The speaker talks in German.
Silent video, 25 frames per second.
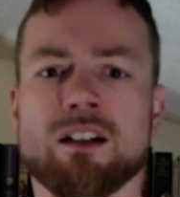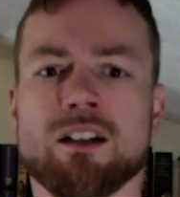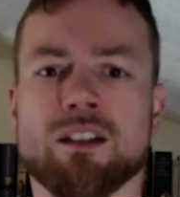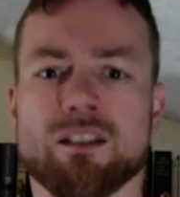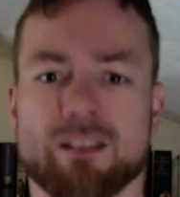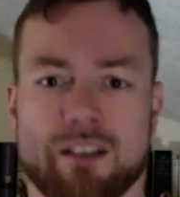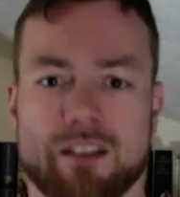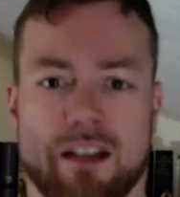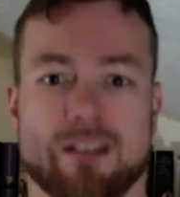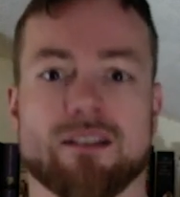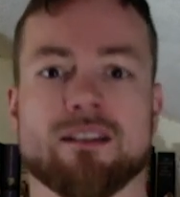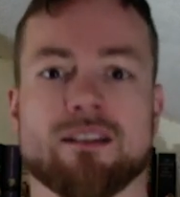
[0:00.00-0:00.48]

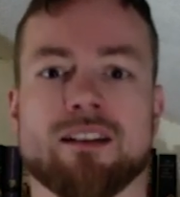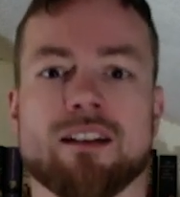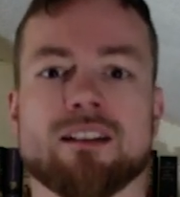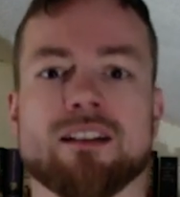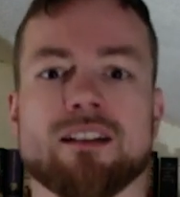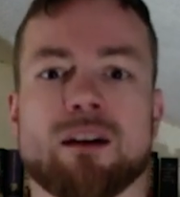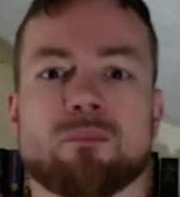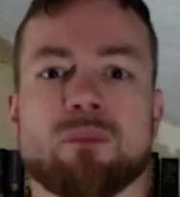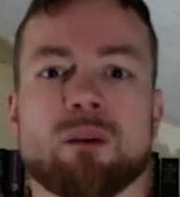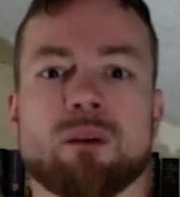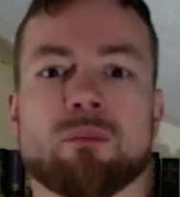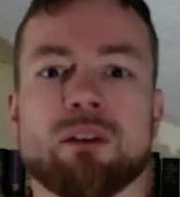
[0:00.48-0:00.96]
Tanze
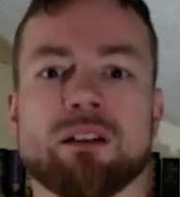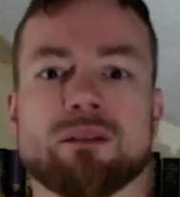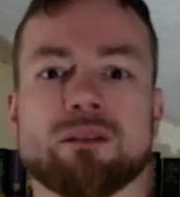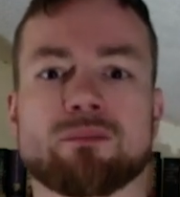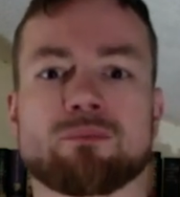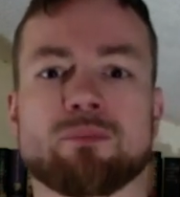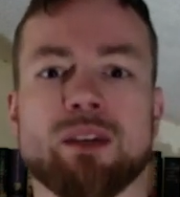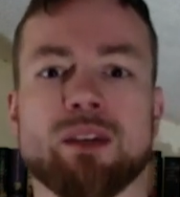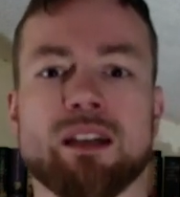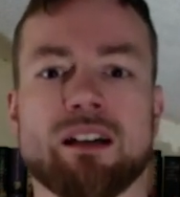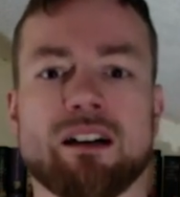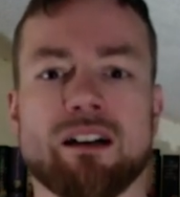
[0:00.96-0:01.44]
Samba mit
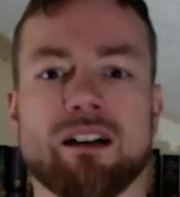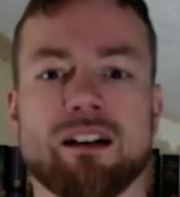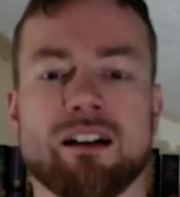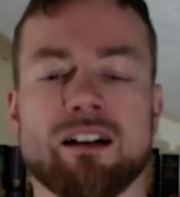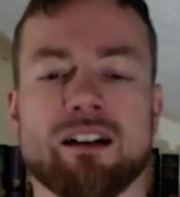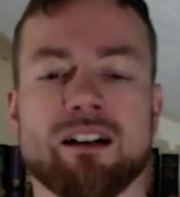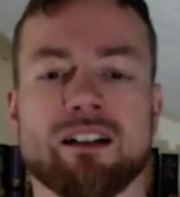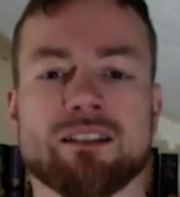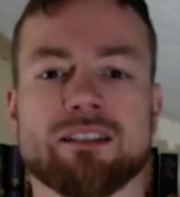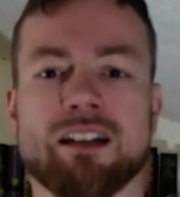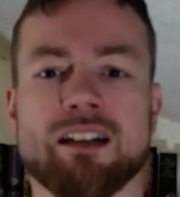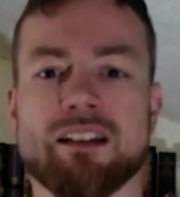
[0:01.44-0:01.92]
mir
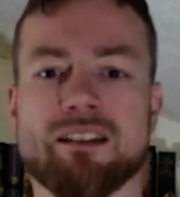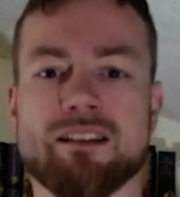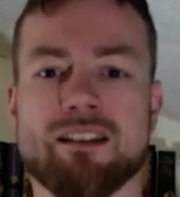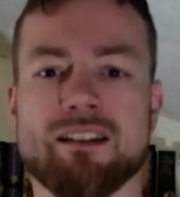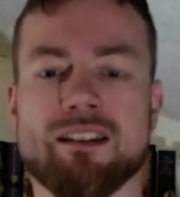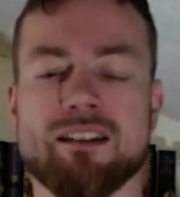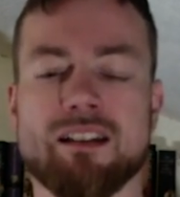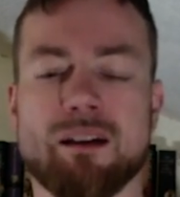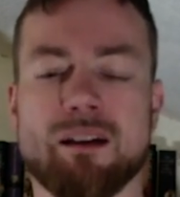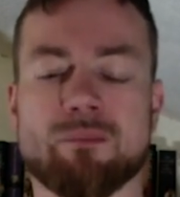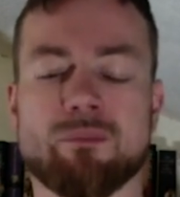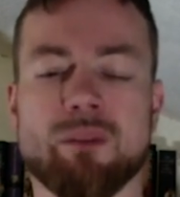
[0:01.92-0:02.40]
Danze
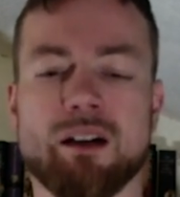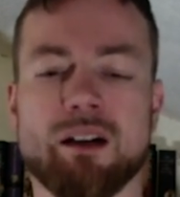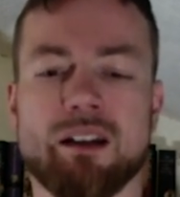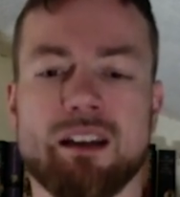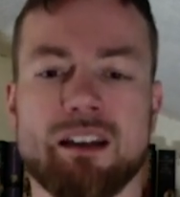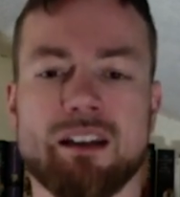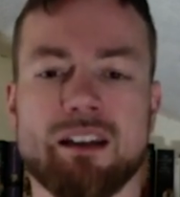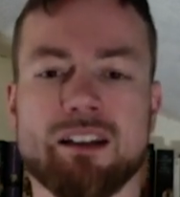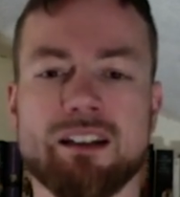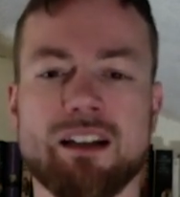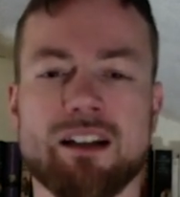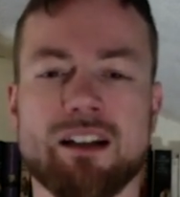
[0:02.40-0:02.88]
Samba
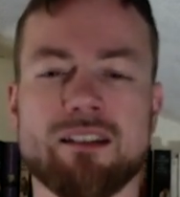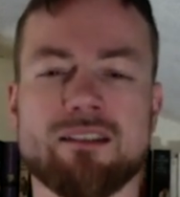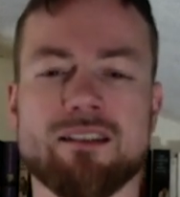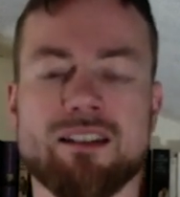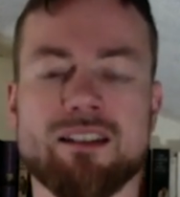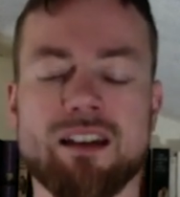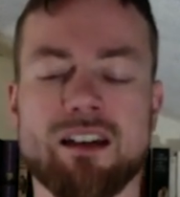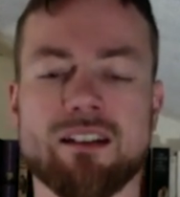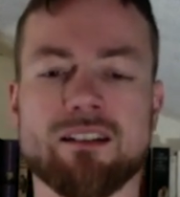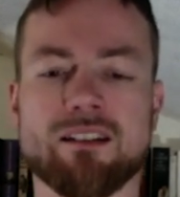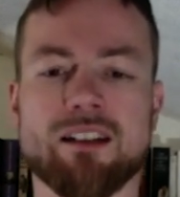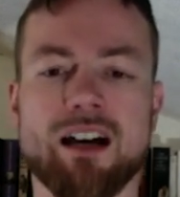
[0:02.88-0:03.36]
die
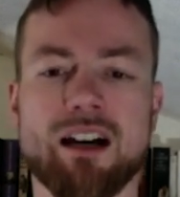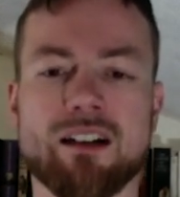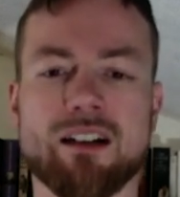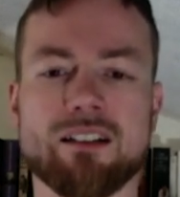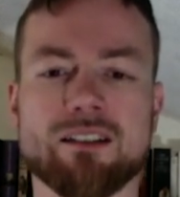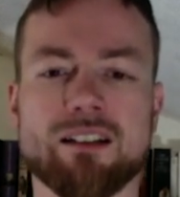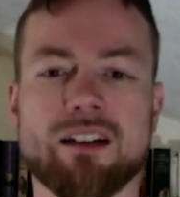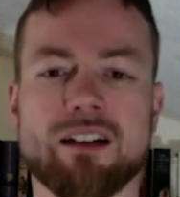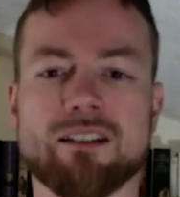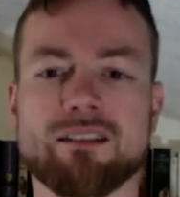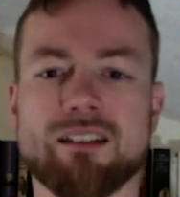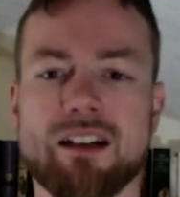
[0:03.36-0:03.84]
ganze
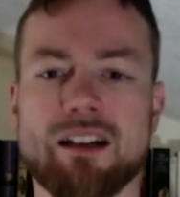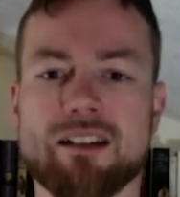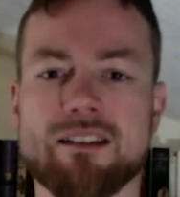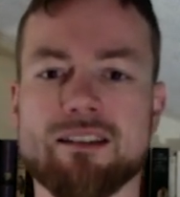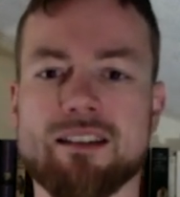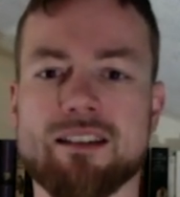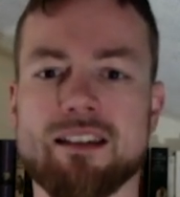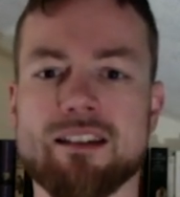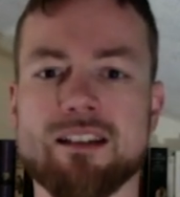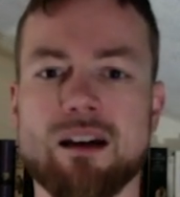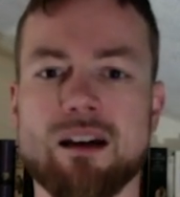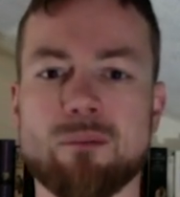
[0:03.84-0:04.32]
Nacht,
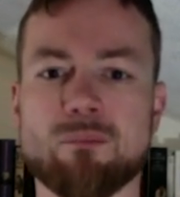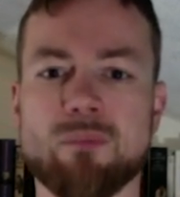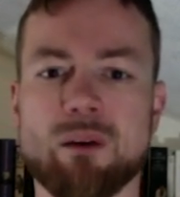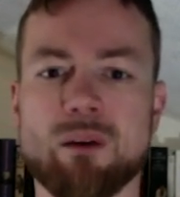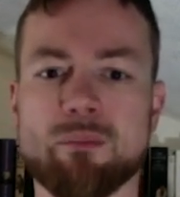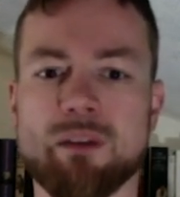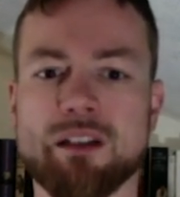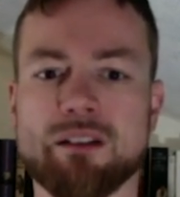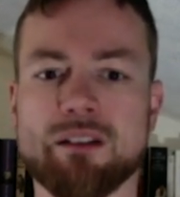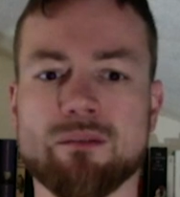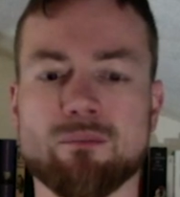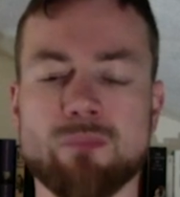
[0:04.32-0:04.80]
danze Samba
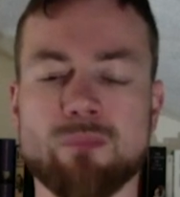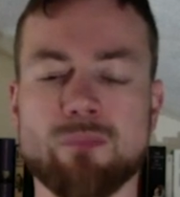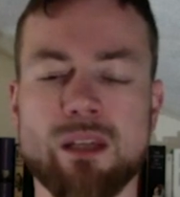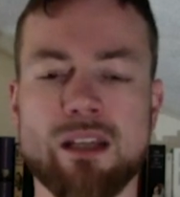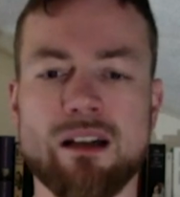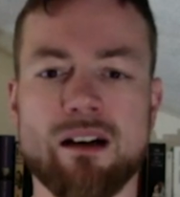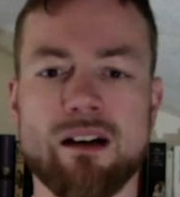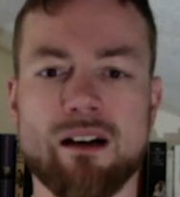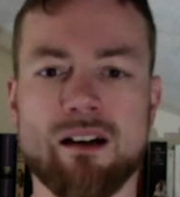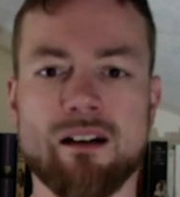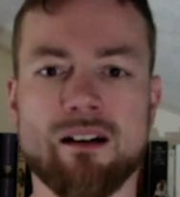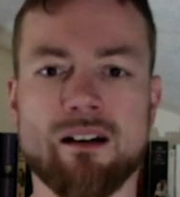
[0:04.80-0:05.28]
mit
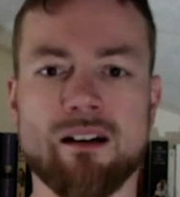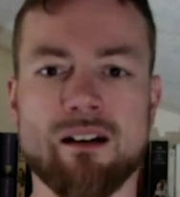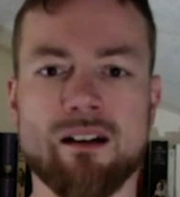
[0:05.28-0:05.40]
mir.